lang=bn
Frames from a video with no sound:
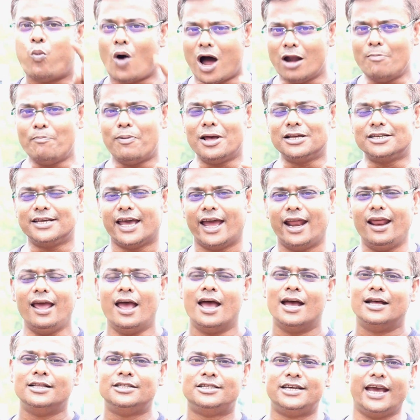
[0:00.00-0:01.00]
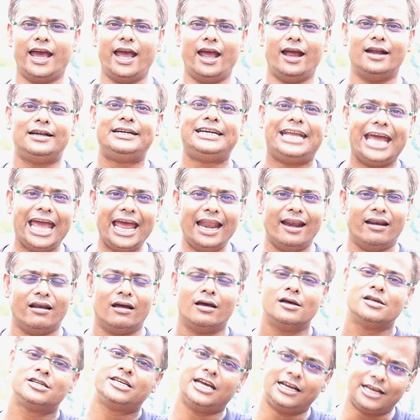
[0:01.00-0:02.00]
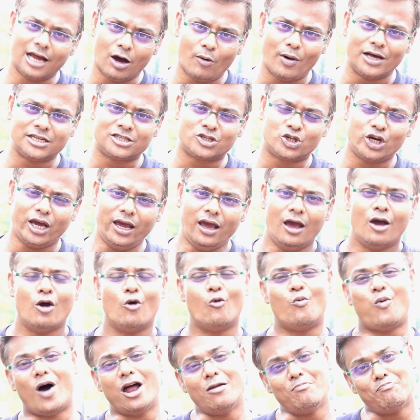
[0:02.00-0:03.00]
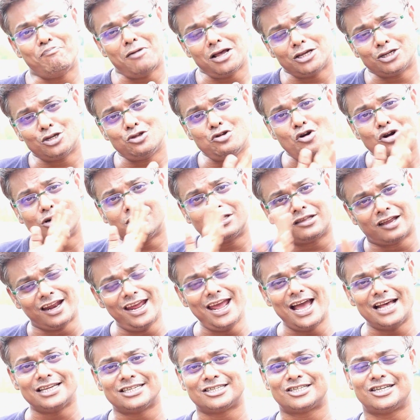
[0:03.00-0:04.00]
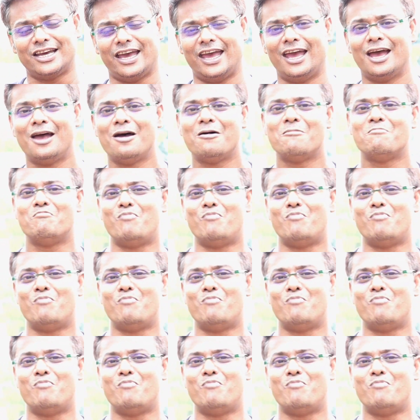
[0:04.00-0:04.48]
ওয়ান প্লাসের যে টেন সেটাও আসছে ওয়ান প্লাস নট থ্রি আসছে